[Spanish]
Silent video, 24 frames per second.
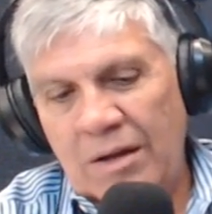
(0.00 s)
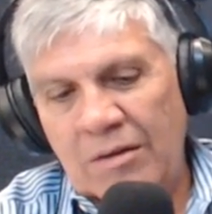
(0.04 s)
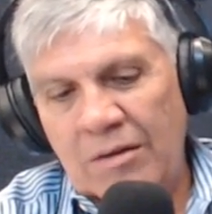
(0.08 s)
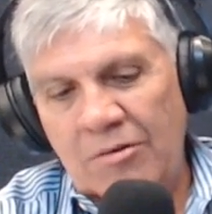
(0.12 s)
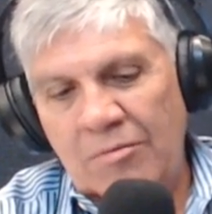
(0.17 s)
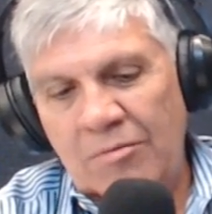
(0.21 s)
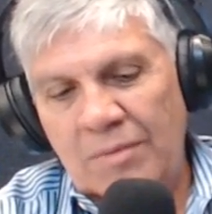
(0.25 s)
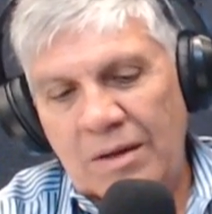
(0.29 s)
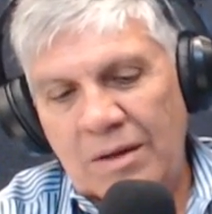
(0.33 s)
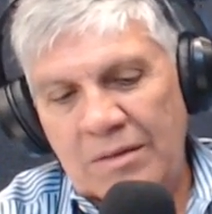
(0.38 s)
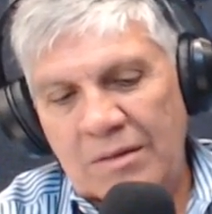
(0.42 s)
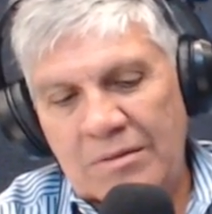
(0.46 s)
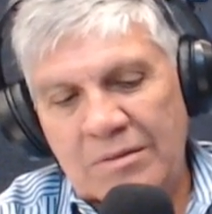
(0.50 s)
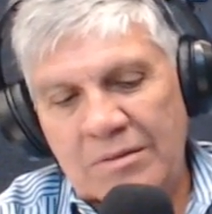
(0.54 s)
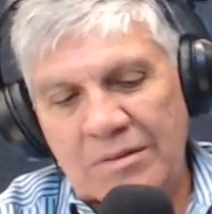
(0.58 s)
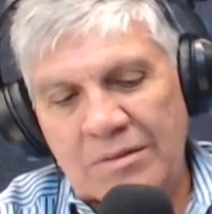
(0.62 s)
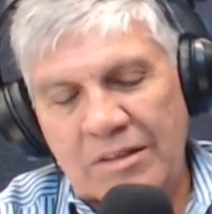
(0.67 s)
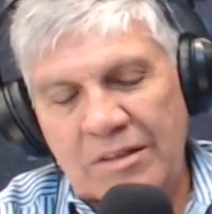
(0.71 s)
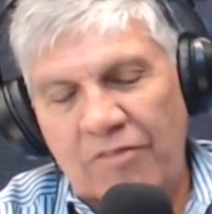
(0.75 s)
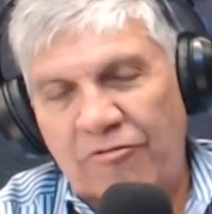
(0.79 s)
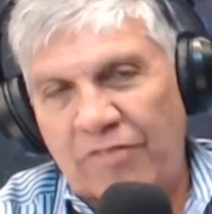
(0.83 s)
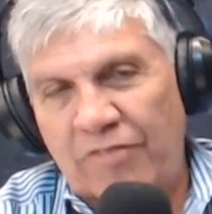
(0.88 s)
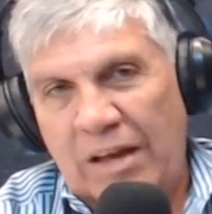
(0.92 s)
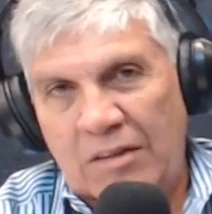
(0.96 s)
en lo más
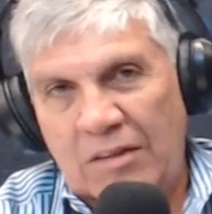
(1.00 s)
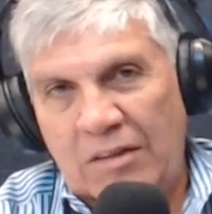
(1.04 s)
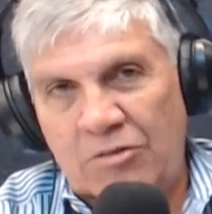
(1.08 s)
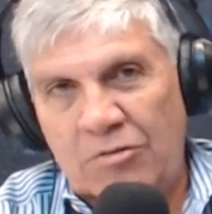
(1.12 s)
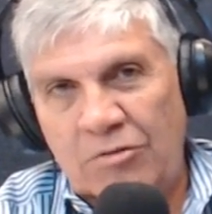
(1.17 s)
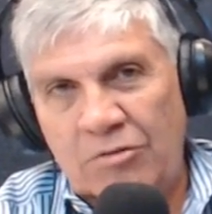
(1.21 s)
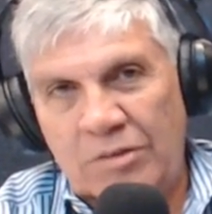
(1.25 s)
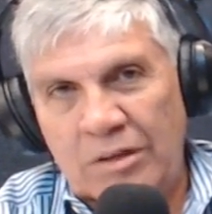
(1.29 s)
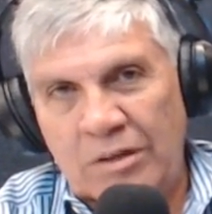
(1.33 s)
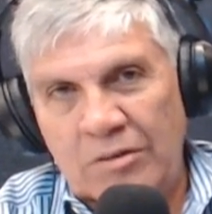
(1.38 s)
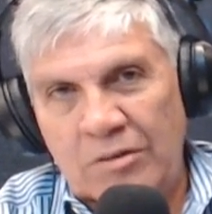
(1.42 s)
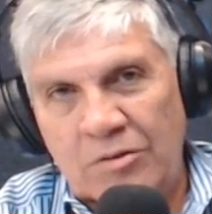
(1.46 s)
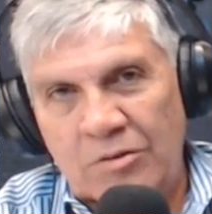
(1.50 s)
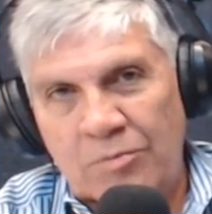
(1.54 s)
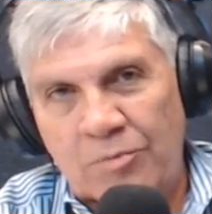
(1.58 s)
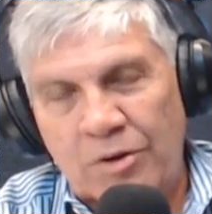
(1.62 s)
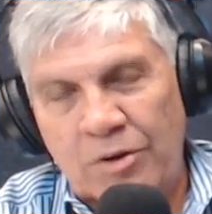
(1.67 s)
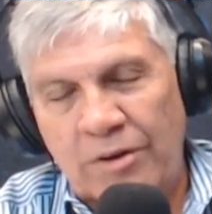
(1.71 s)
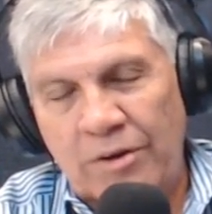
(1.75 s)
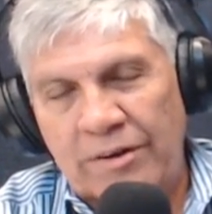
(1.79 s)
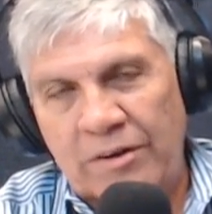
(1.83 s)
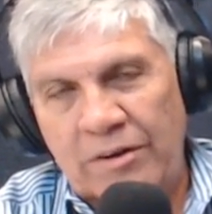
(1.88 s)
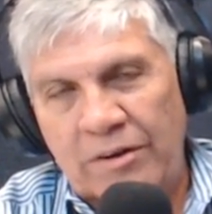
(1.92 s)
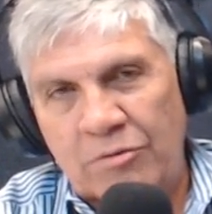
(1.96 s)
nefasto que nos
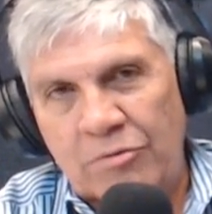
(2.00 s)
puede haber